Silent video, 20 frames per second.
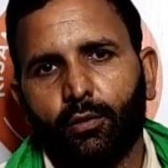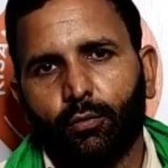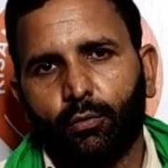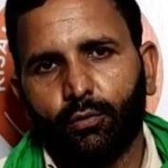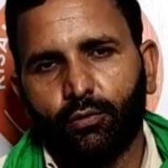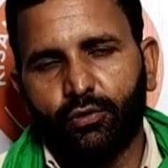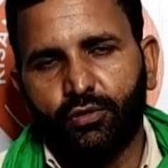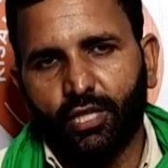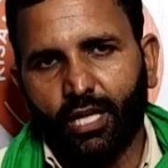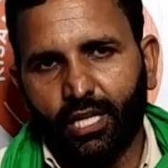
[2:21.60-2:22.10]

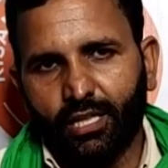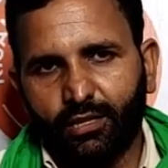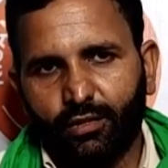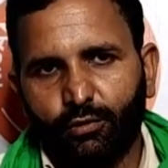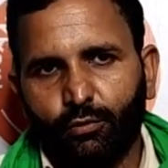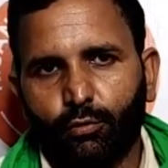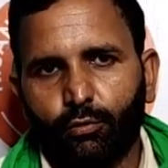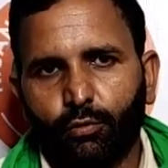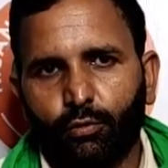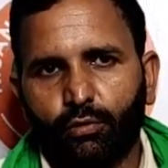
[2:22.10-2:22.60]
उन
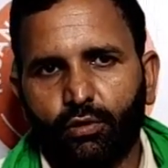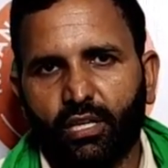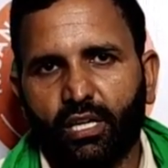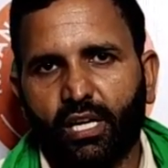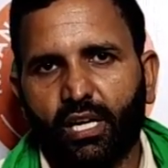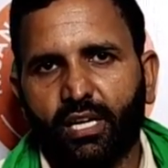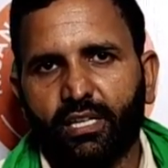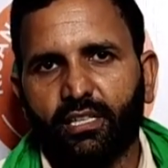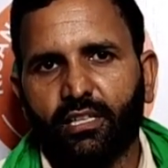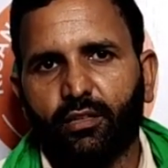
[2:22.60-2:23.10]
साथियों को
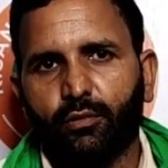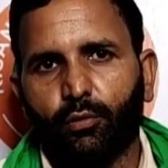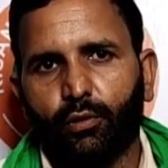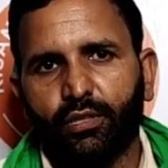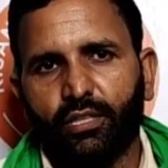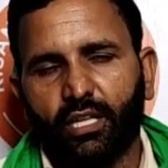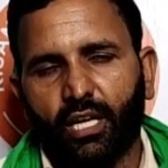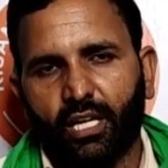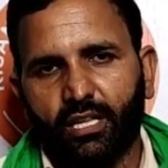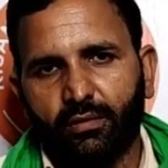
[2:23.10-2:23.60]
कहा कि
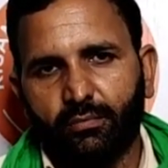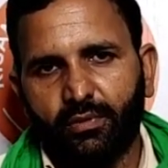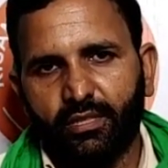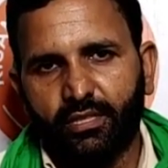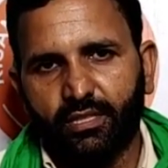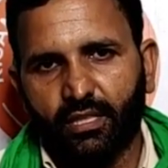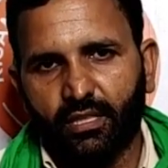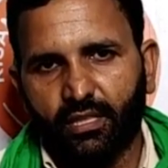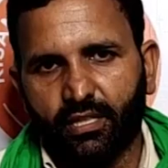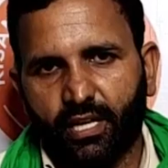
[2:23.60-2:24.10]
कोई आदमी
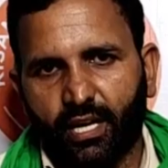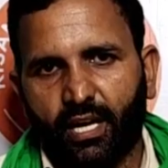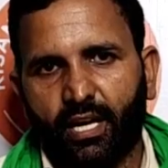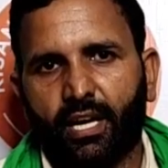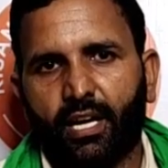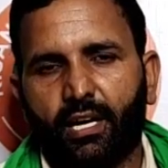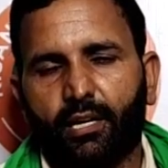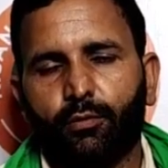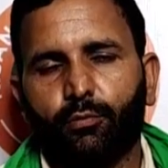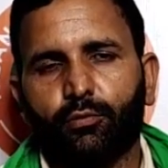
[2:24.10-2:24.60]
जल रहा
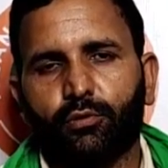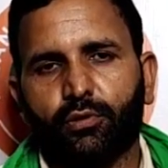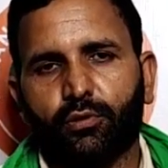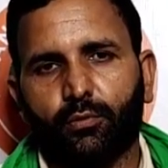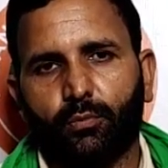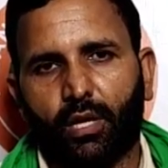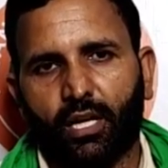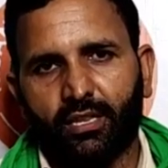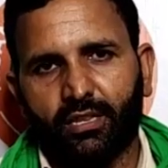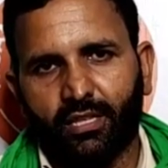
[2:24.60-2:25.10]
है उस
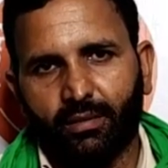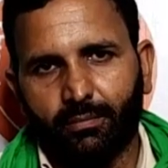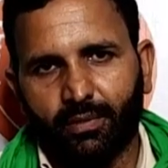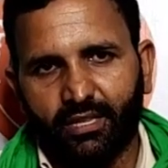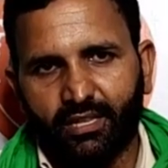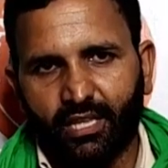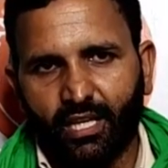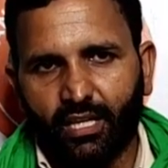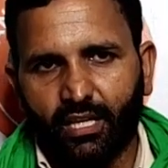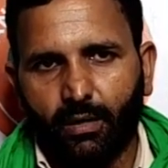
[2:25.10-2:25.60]

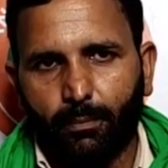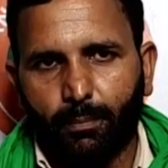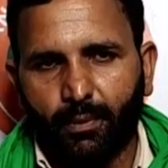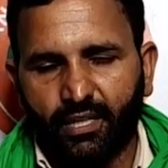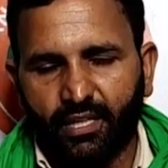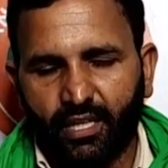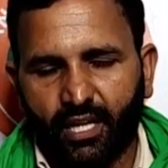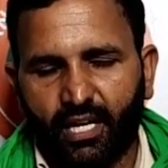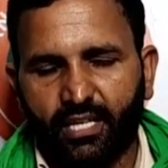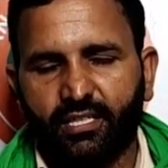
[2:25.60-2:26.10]
आत्महत्या का
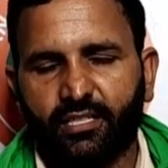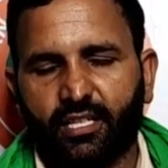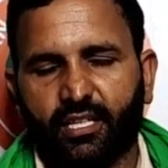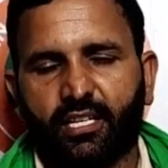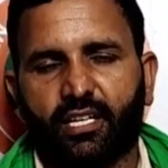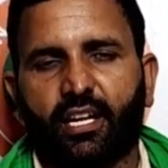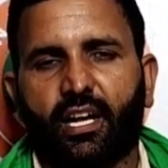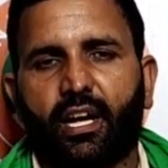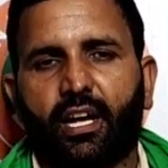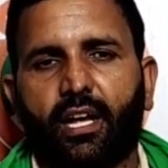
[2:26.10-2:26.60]
प्रयास कर
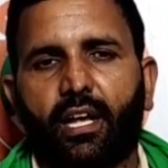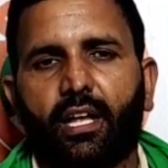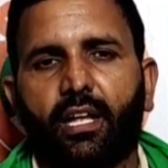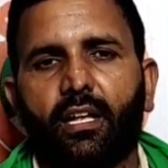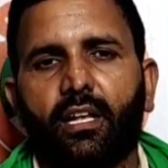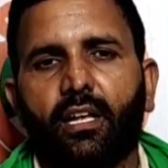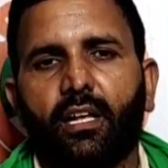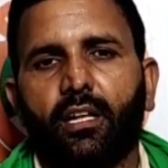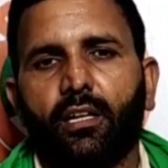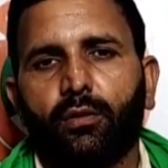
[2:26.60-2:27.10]
रहा है
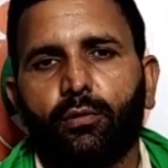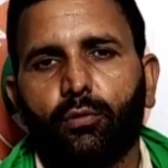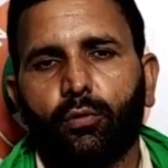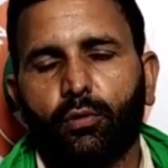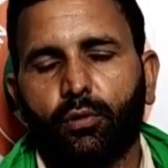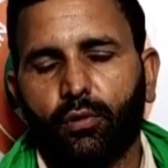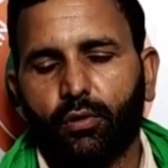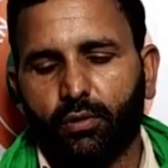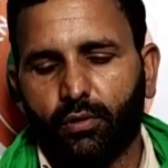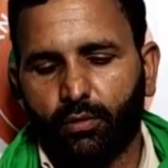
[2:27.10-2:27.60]
तो
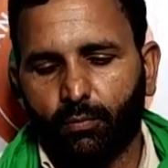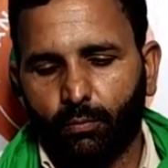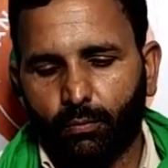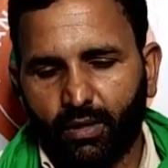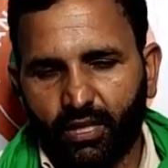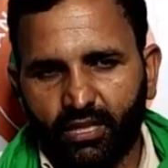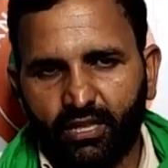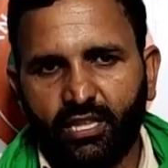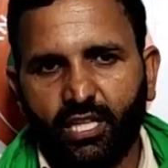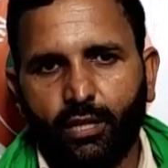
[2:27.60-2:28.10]

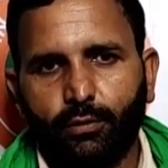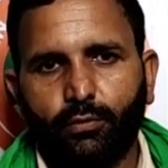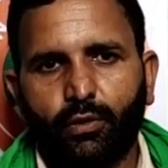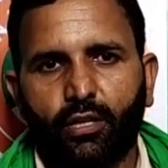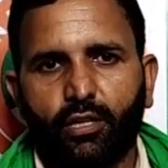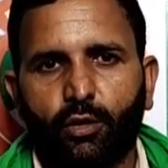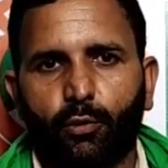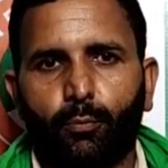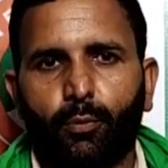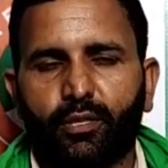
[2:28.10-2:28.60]
मरते हुए
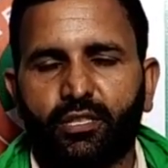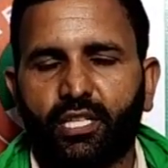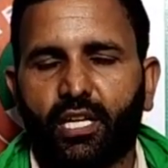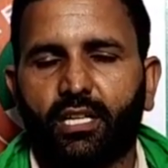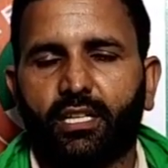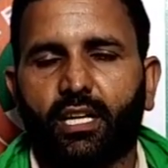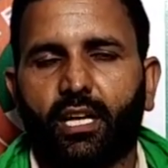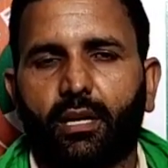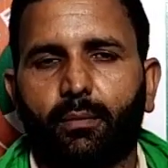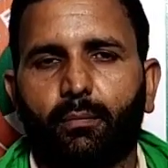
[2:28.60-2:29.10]
को
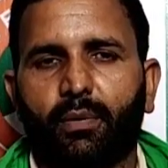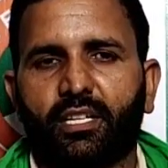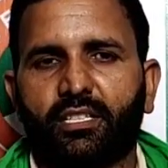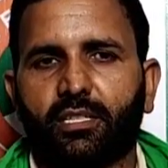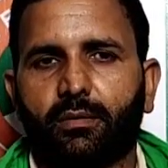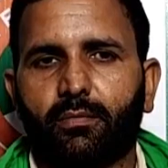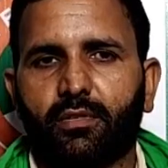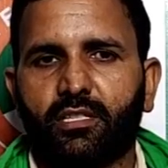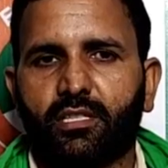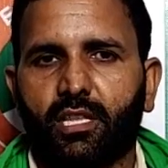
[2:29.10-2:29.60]
बचाना मैं
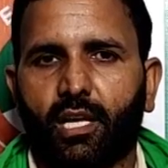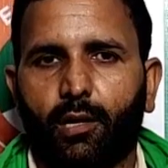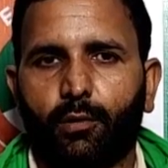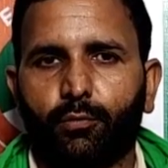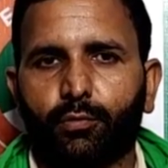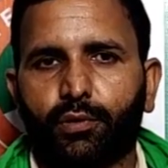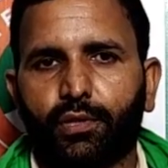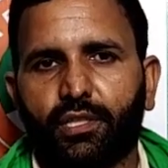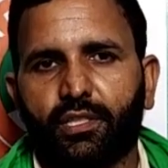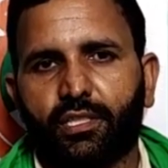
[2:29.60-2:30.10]
समझता
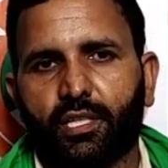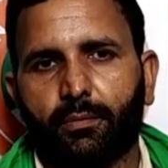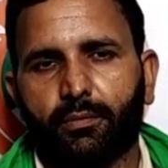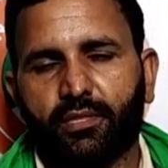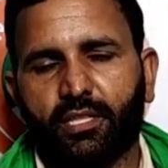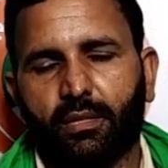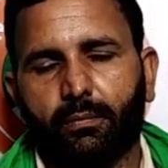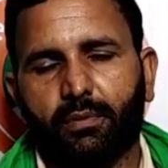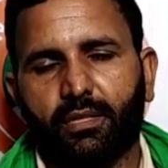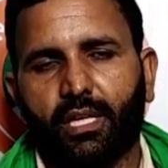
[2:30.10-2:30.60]
हूं कि
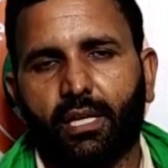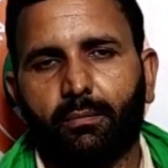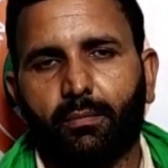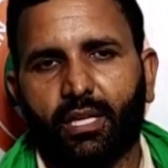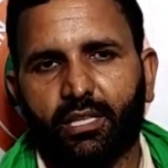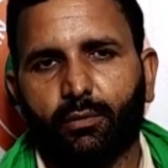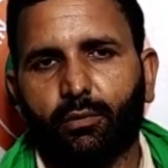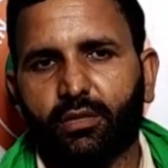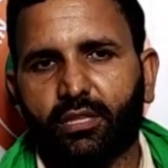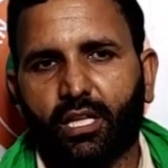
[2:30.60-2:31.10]
सबसे बड़ा
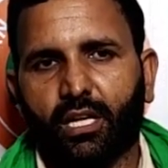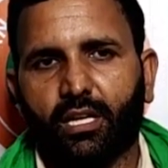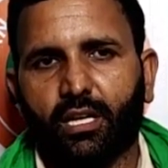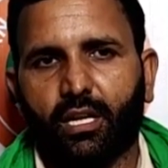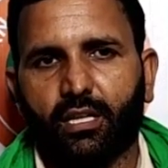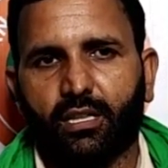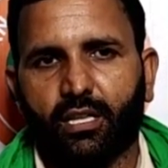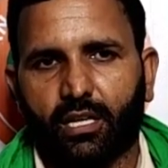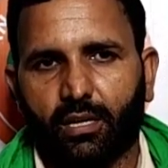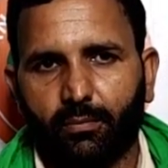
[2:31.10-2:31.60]
मानवता
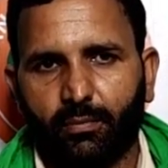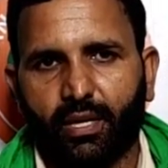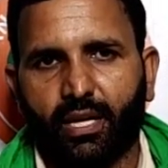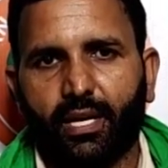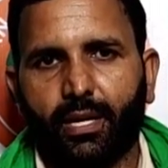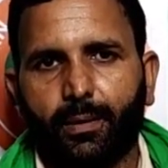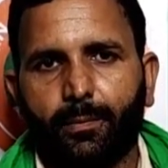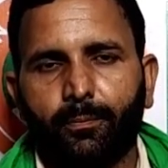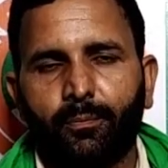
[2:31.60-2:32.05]
का धर्म है